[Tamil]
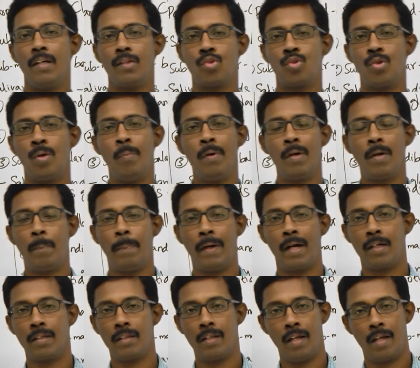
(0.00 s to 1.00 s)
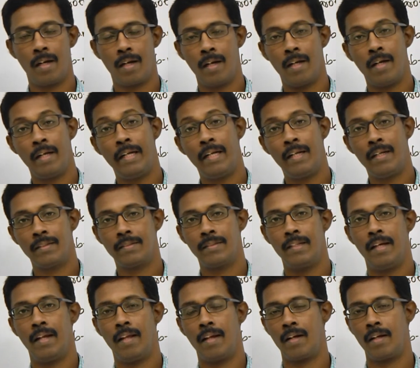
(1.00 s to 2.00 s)
ஸ்டொமக் பக்கத்தில் இருக்கலாம்
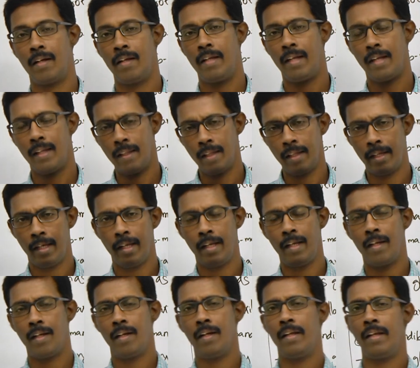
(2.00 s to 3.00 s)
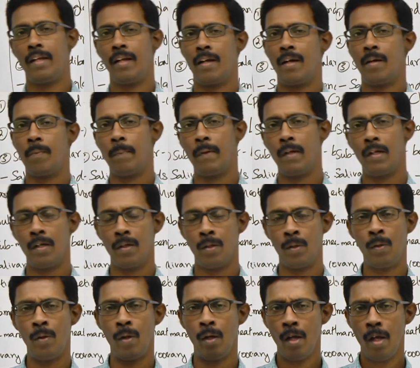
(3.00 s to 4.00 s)
இன்டஸ்டைனாக இருக்கலாம் எந்த ஏரியாவில் நீங்கள் கட்
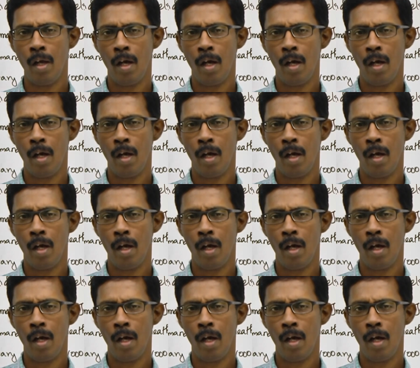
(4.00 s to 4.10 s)
பண்ணாலும்